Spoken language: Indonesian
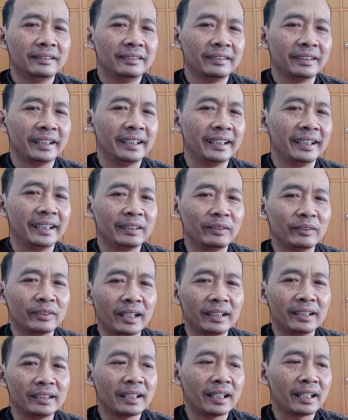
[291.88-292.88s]
Oke, itu
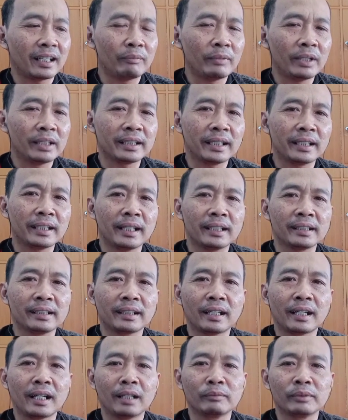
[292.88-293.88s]
tadi cara bacanya.
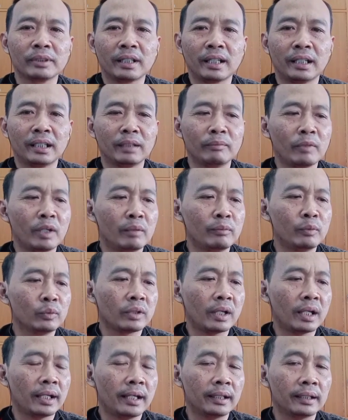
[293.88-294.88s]
Sekarang Ready mau
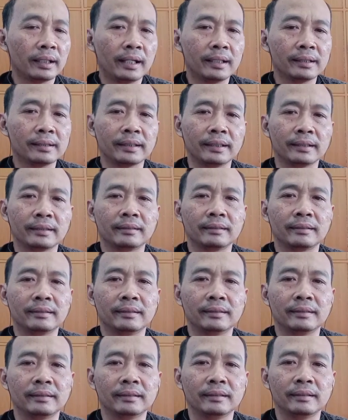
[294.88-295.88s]
memutarkan kaset.
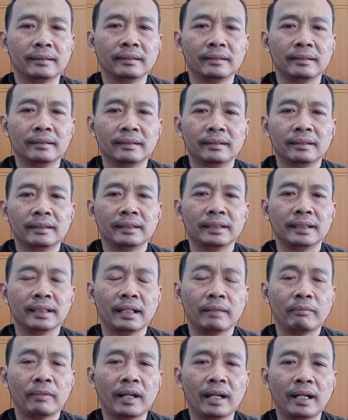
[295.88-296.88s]

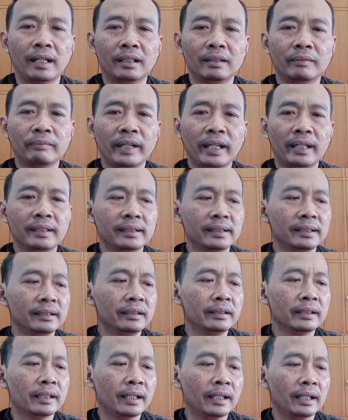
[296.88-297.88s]
Siapkan
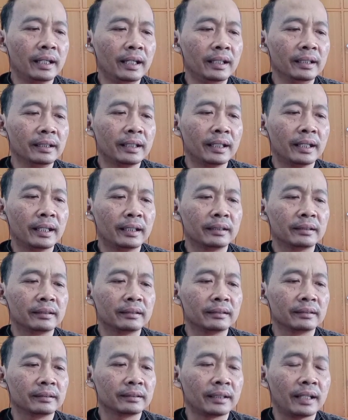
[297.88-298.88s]
pensilnya
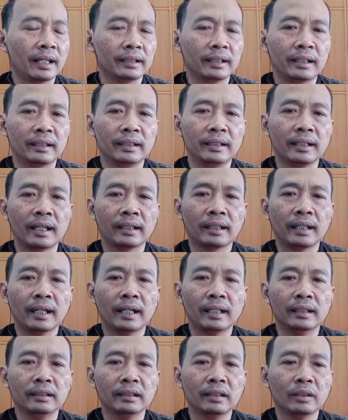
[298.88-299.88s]
dan kalian
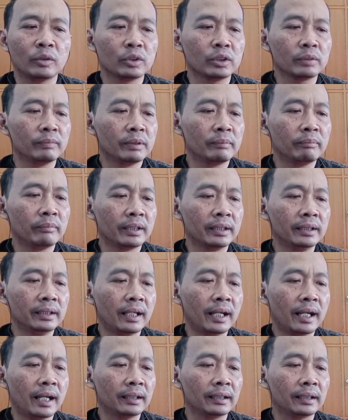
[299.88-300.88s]
dengarkan terus memberi
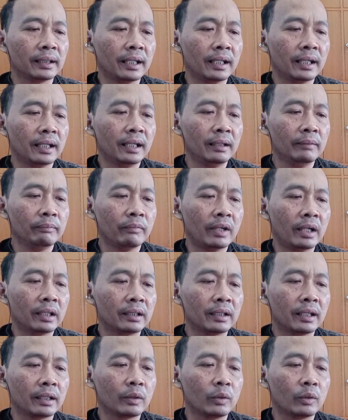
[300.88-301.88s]
angka pada